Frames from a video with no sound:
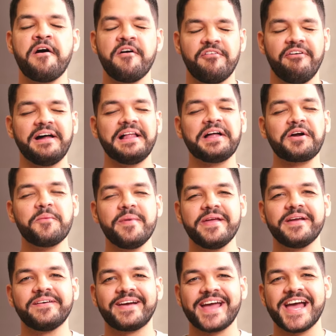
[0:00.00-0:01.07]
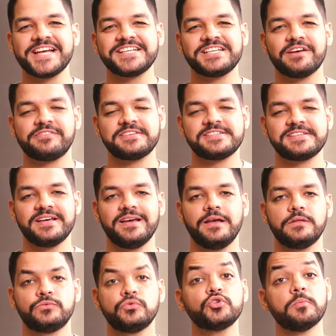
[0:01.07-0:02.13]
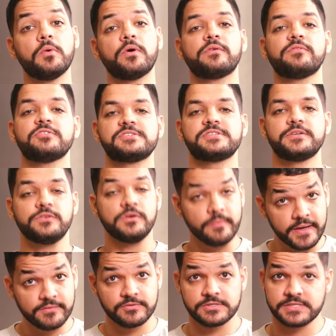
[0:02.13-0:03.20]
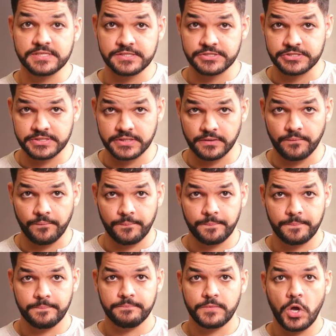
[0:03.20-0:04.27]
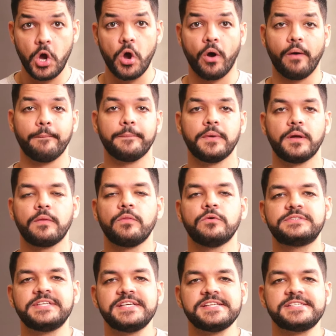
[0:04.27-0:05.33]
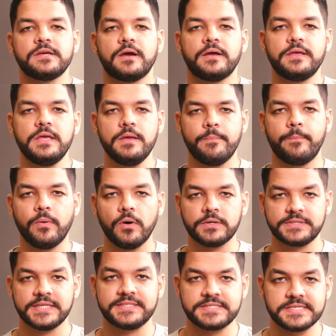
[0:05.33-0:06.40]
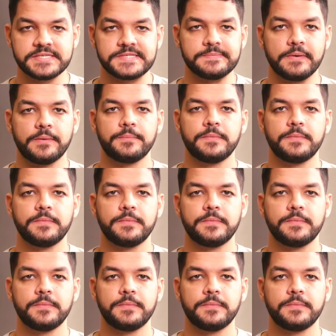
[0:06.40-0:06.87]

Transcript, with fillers: Fala comigo, Cash FC, tudo bom com vocês? Como é que vocês estão? Ó, oh, notícia importantíssima.